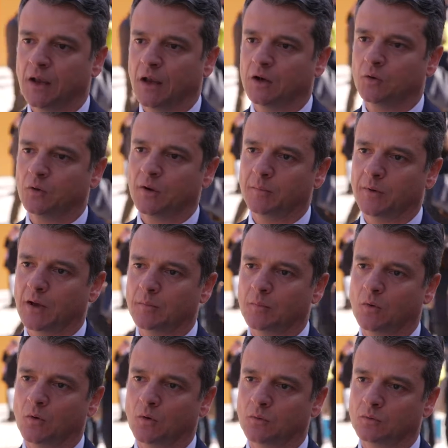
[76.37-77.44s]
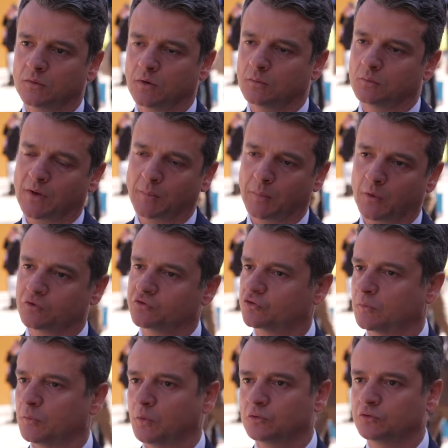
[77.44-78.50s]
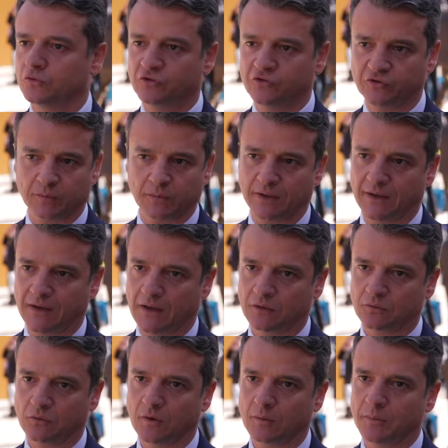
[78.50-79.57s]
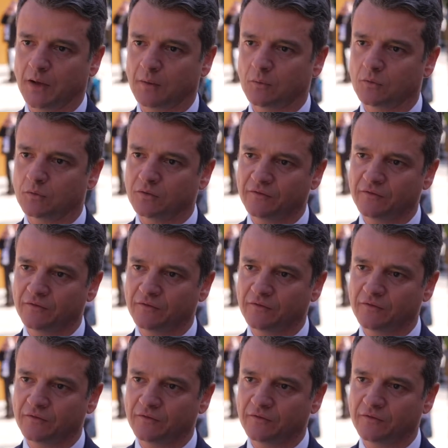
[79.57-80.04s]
E noi abbiamo una, un approccio molto disciplinato, abbiamo,